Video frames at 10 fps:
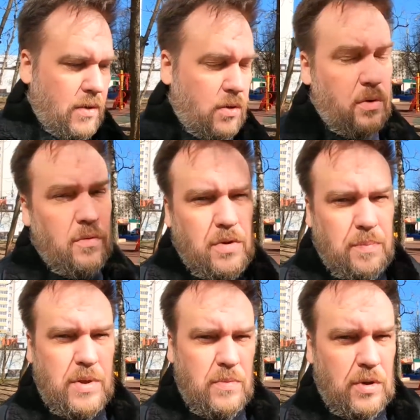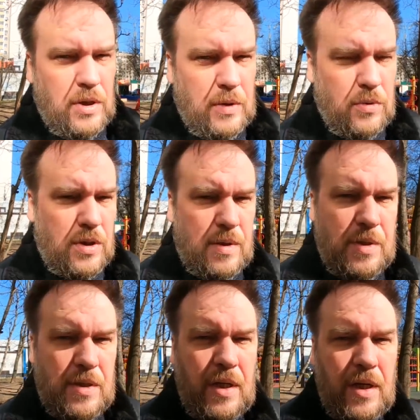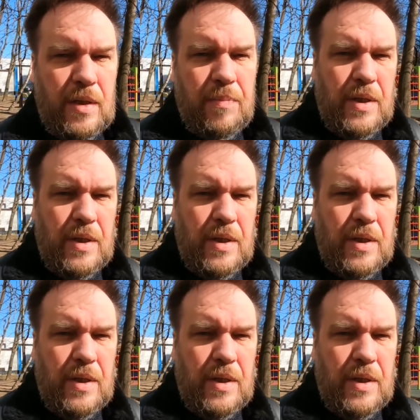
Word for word: Но это вы все посмотрите уже самостоятельно,